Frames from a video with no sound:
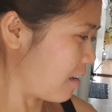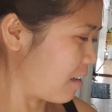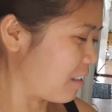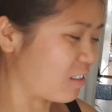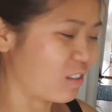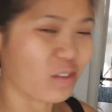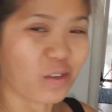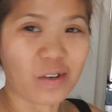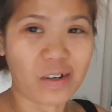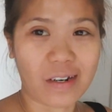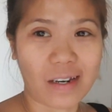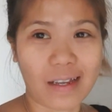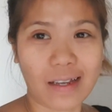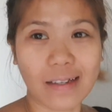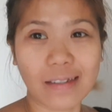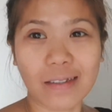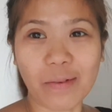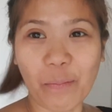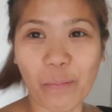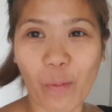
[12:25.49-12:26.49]
in short
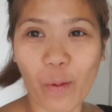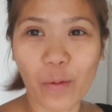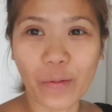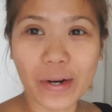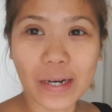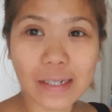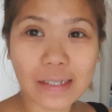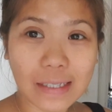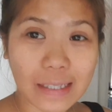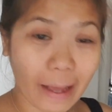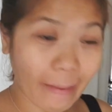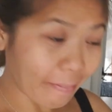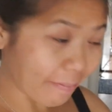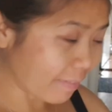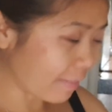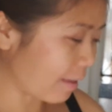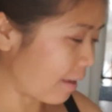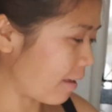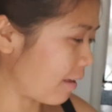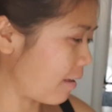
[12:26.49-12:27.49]
is boring
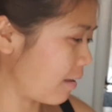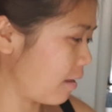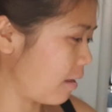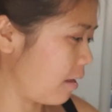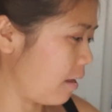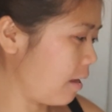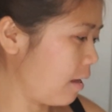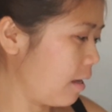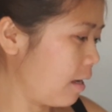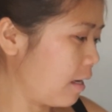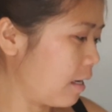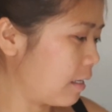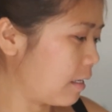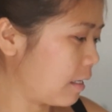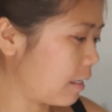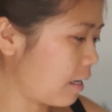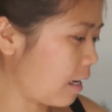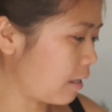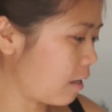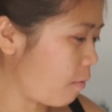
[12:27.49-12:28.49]
Sunday.
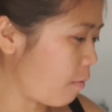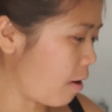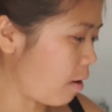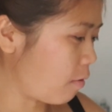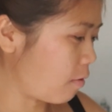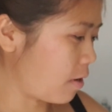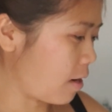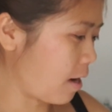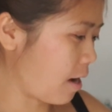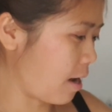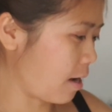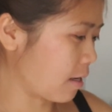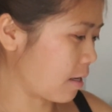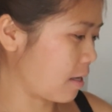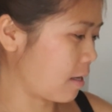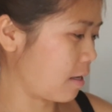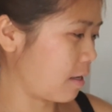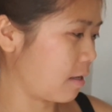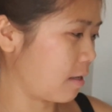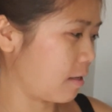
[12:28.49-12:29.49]
Nagagawa ako ng
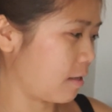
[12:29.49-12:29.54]
aking